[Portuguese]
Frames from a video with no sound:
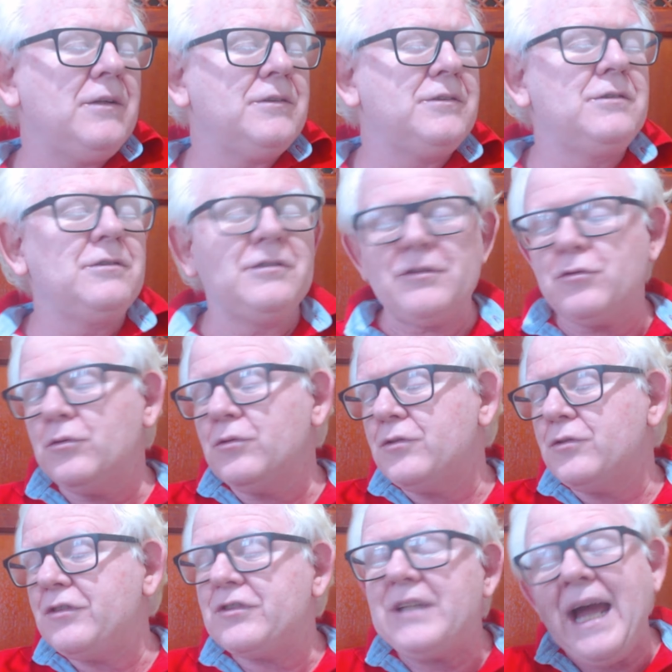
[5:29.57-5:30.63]
dos assuntos
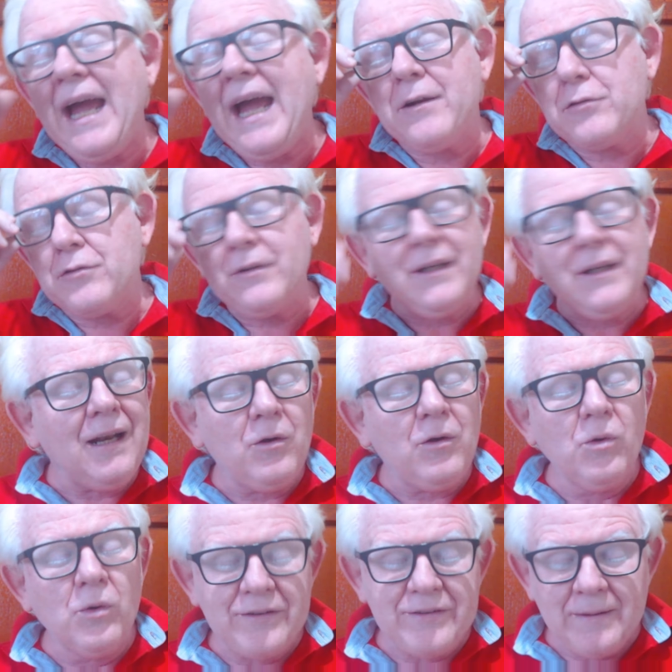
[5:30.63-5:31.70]
externos, toda aquela
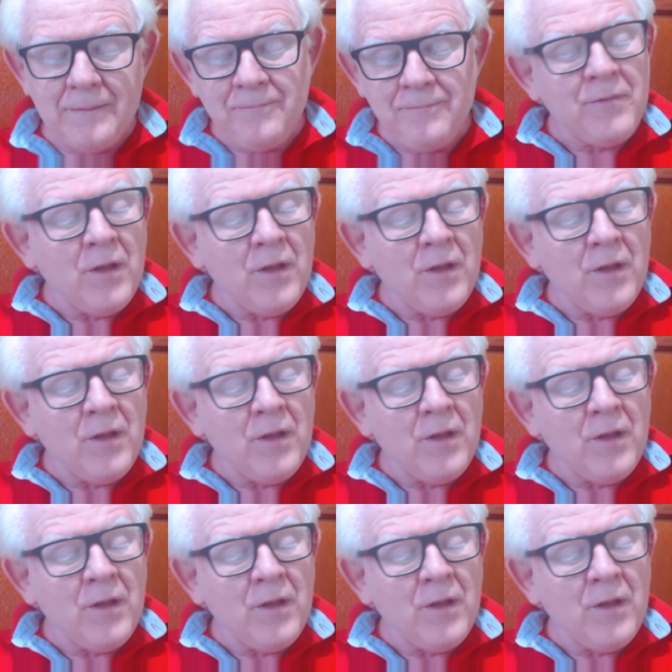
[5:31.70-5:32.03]
coisa.